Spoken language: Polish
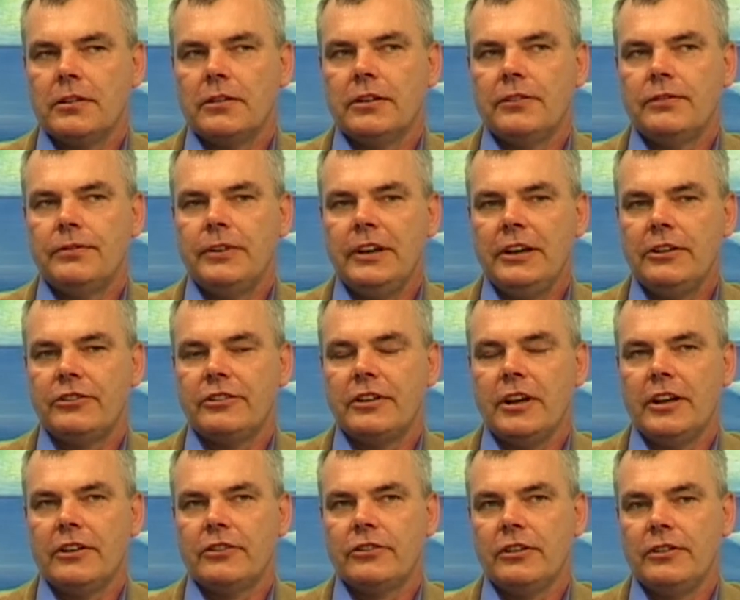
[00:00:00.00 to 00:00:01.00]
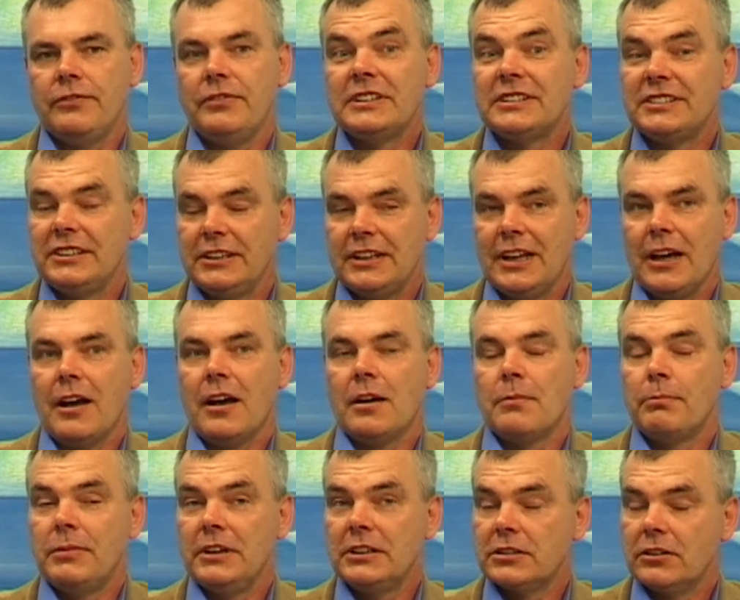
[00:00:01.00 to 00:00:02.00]
wejście czy wizyta
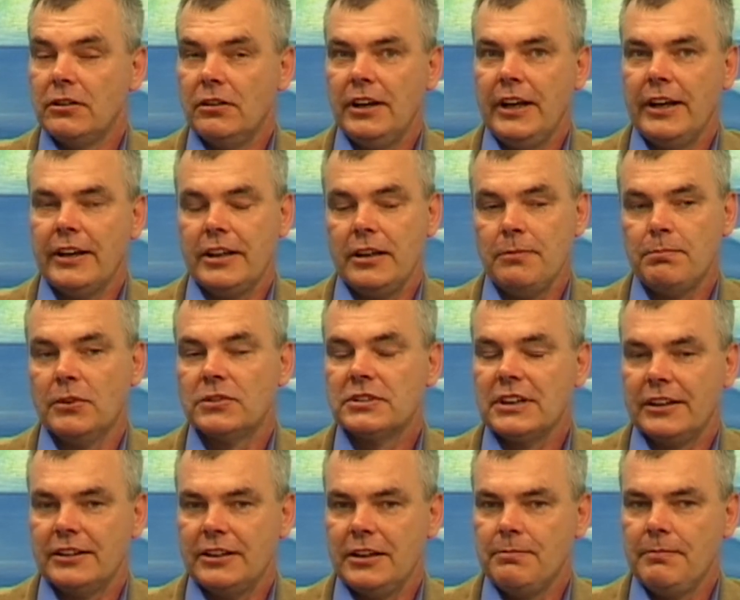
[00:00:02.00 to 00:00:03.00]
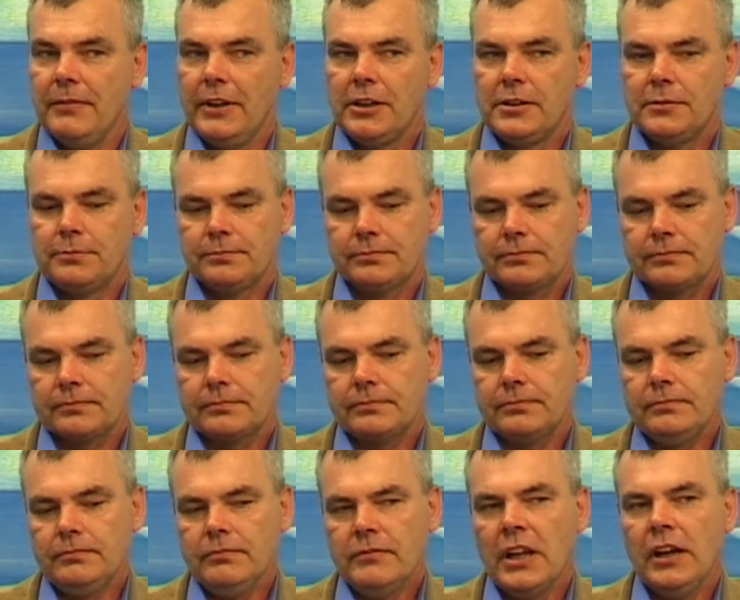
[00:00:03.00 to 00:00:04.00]
bez kolejki. Poza tym
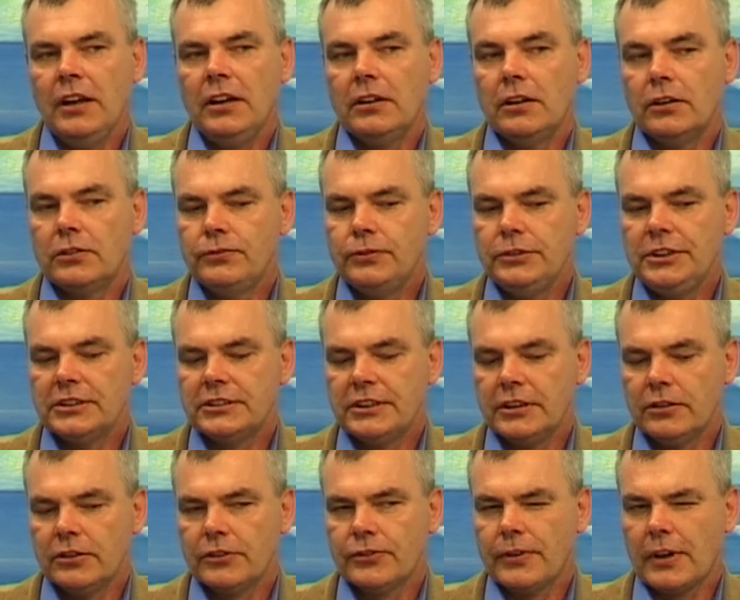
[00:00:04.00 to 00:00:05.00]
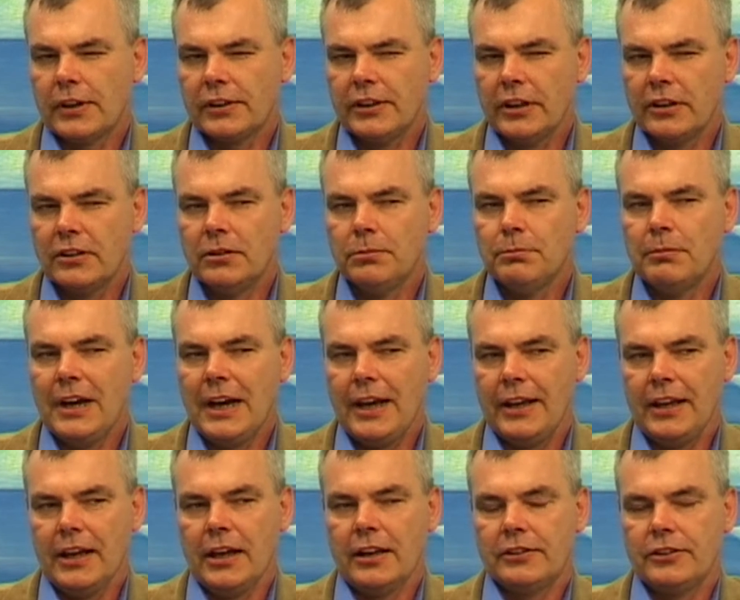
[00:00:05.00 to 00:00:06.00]
od 24
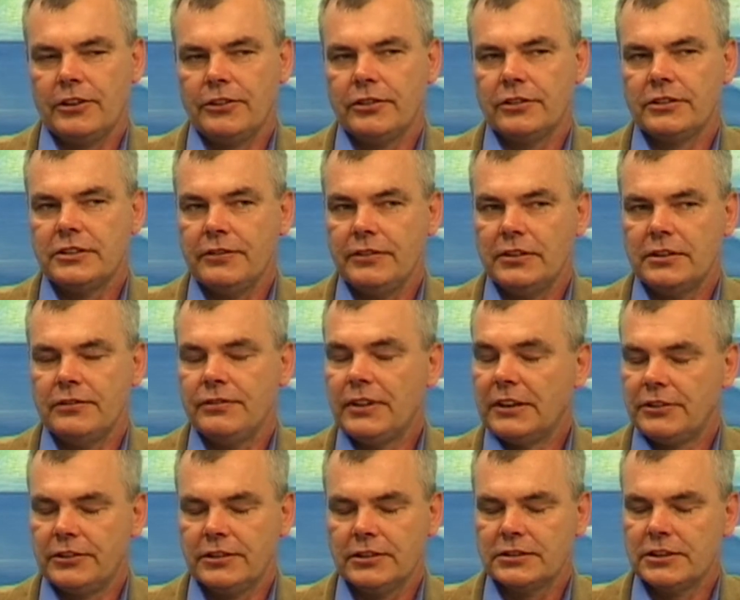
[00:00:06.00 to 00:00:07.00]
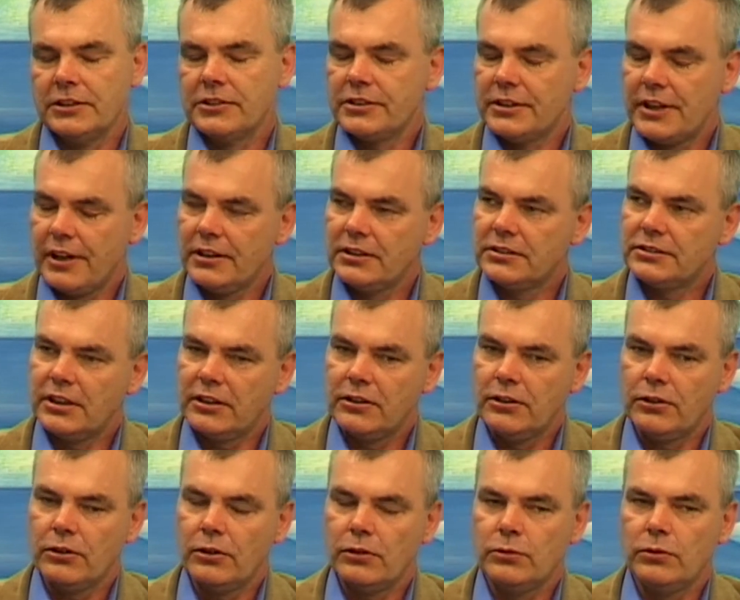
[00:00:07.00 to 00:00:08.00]
maja 2014
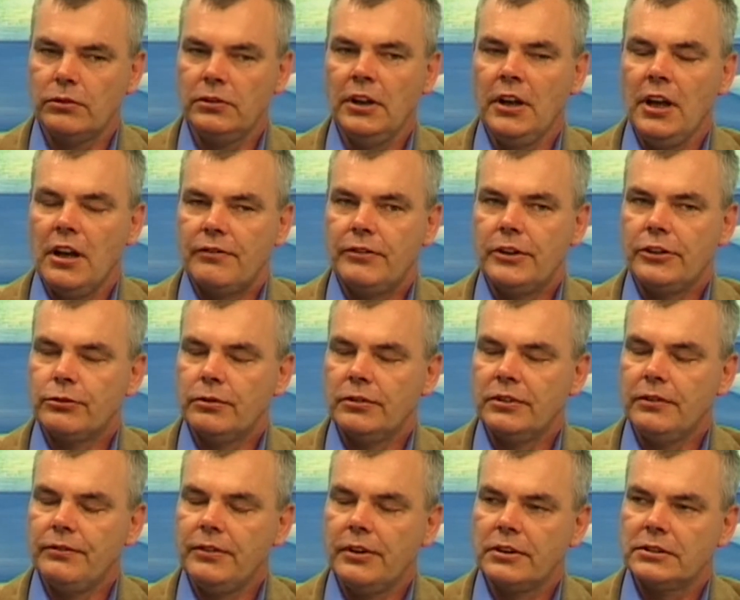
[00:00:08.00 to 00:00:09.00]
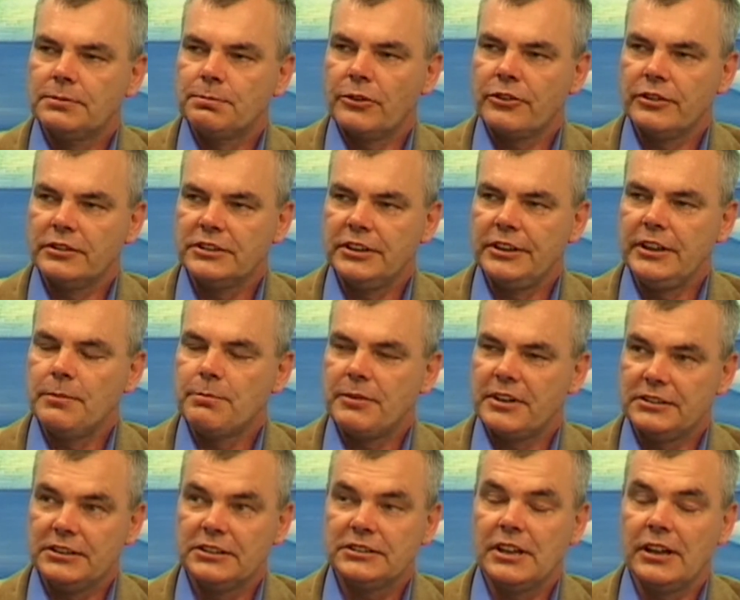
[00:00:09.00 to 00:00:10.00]
roku weszło nowe rozporządzenie
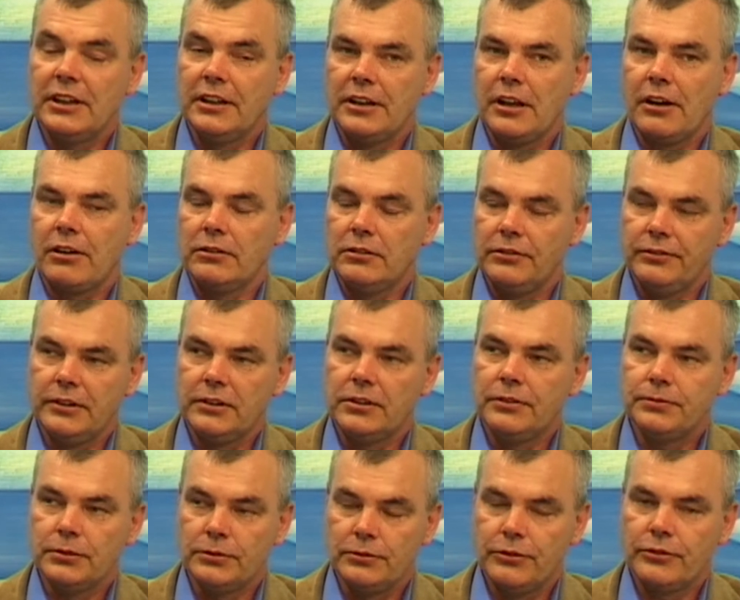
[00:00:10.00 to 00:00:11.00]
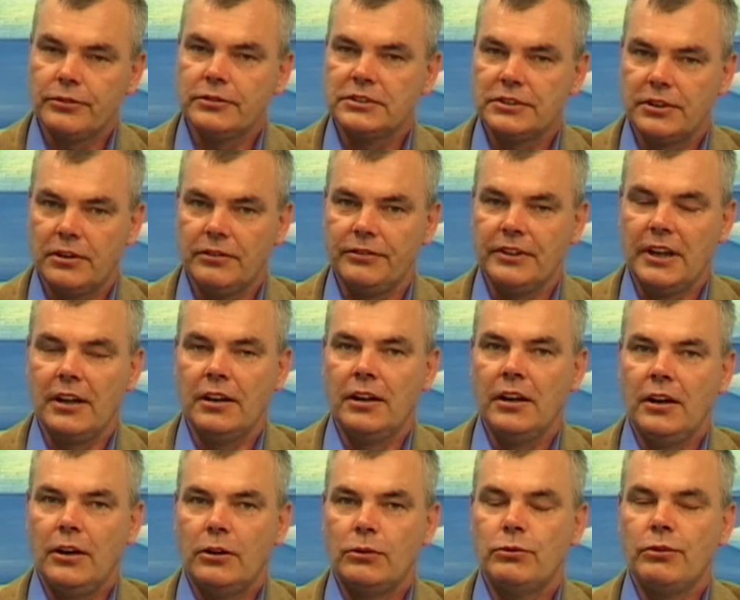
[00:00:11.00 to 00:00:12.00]
prezesa Narodowego Funduszu Zdrowia,
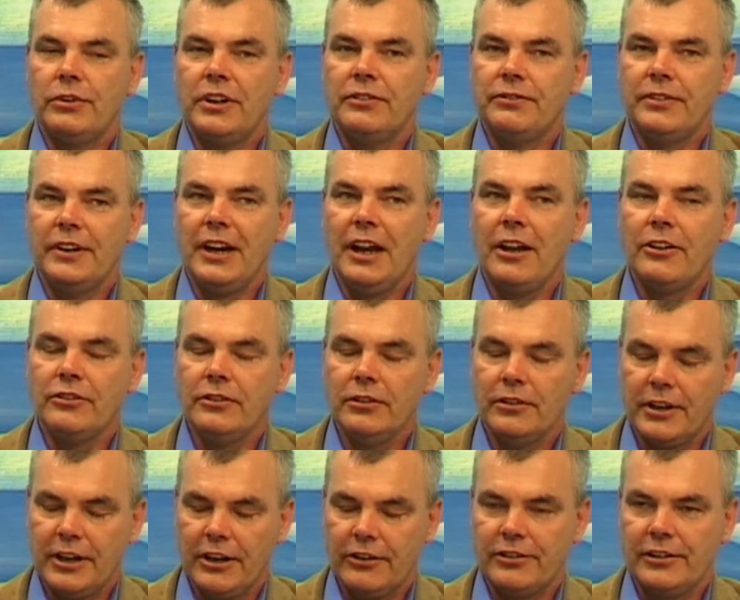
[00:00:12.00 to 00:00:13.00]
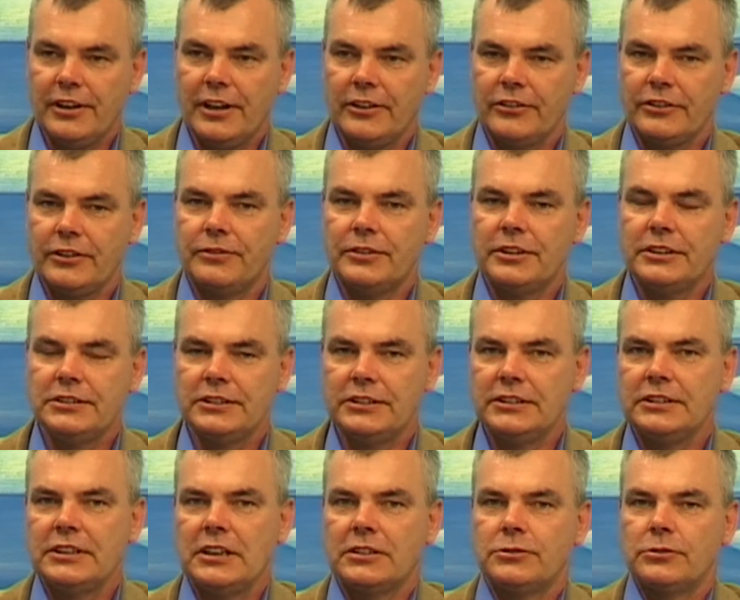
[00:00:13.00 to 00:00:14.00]
które wyraźnie określa, że
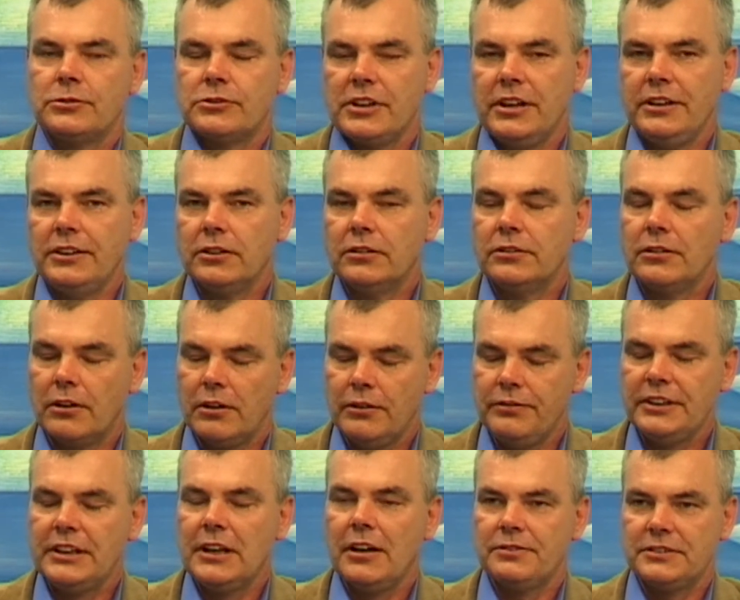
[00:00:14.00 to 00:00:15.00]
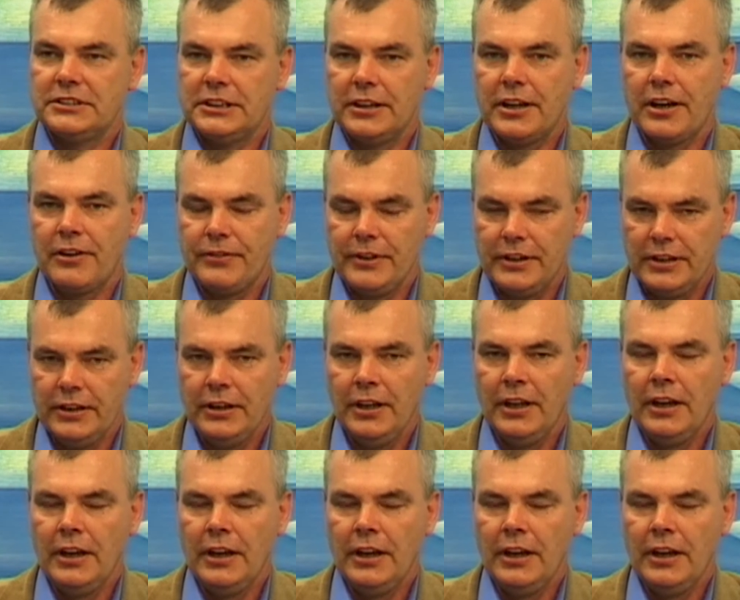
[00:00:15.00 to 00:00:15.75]
wszyscy zasłużeni honorowi dawcy krwi